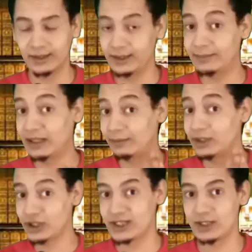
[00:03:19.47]
اننا ما
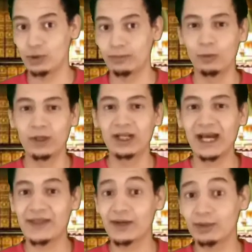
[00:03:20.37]
نعملش زيهم والا
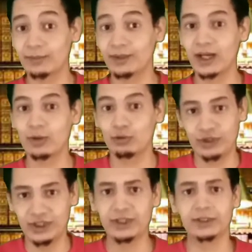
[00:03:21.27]
عذاب ربنا هيكون
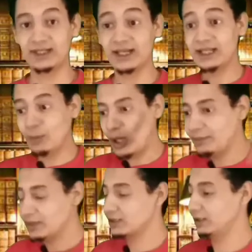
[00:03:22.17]
شديد سيدنا
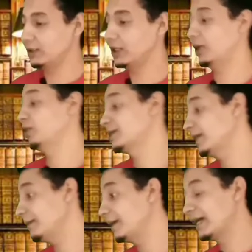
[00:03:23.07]
محمد صلى الله عليه
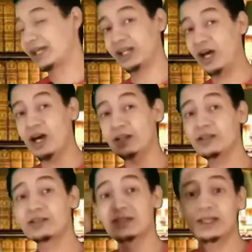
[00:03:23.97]
وسلم كان
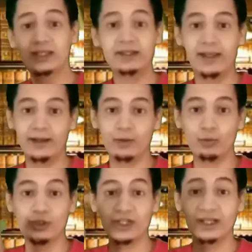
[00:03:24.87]
حريص جدا
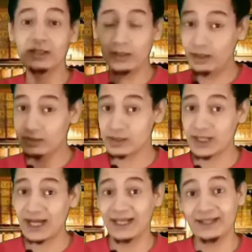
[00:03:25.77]
وشديد
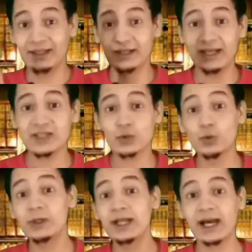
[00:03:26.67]
الحرص على ان الناس
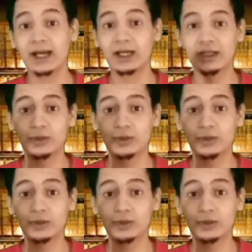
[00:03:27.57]
كلها